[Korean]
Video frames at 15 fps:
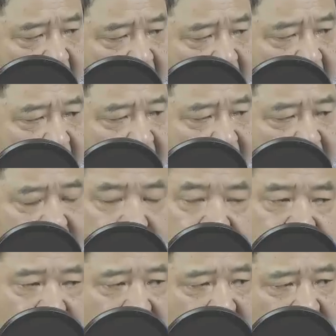데
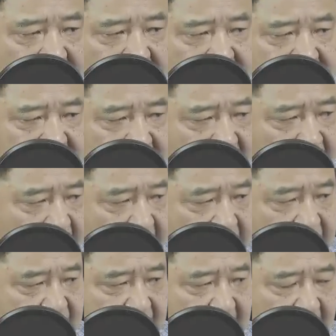역할을 할 것이라고
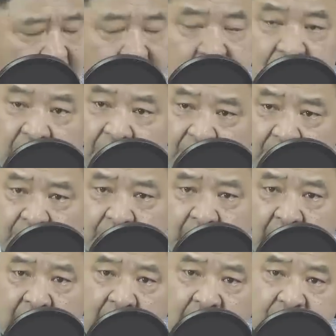했습니다.
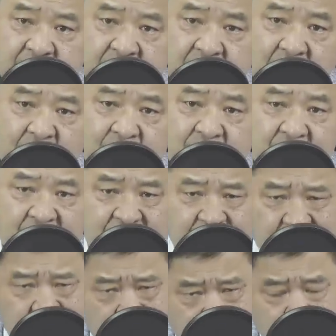이번에 성남시장
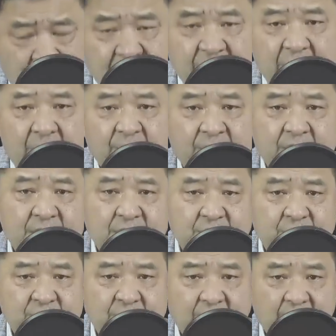정말 잘
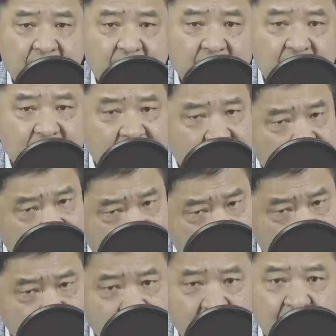바뀌었습니다.
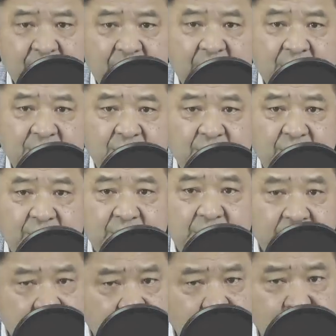큰일 날 뻔했어요.
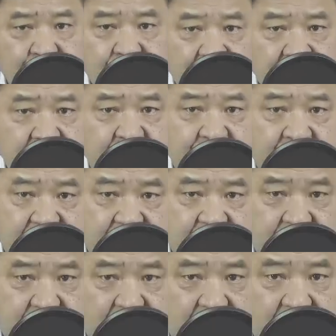영원히 묻혀질
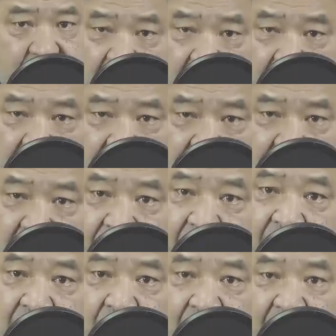뻔했습니다. 이거
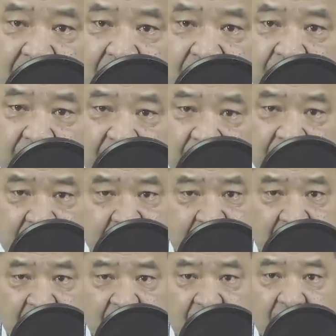전에도 말씀드렸지만
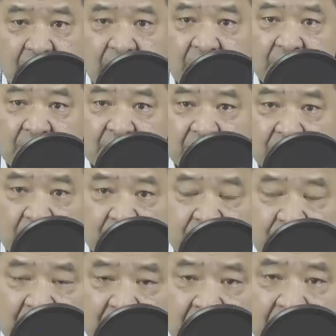은
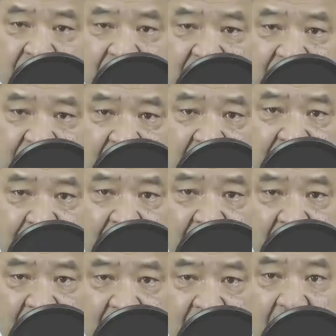검찰과 경찰이 파는
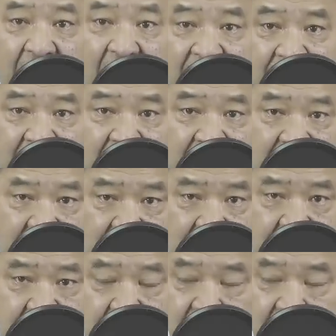데는 한계가 있다 그랬죠.